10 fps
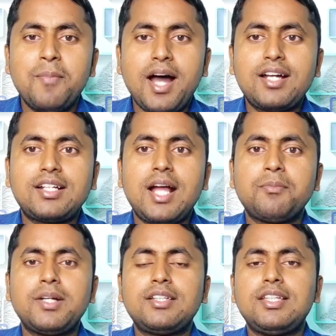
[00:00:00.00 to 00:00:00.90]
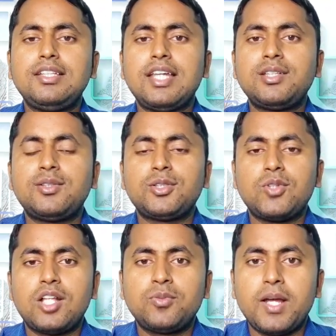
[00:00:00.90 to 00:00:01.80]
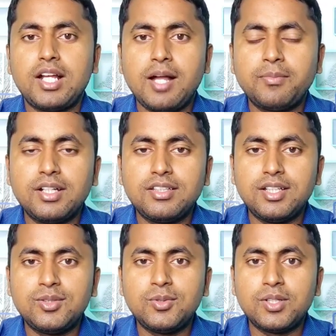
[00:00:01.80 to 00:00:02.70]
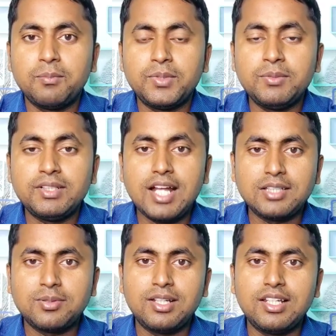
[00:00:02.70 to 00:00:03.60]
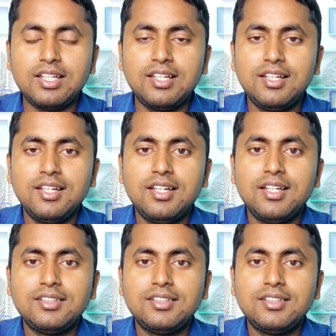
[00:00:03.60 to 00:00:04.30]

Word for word: भाग कर काम करते हैं या इधर उधर चुरा चुरा काम करते हैं तो कंपनी में ट्रांसफर ले लें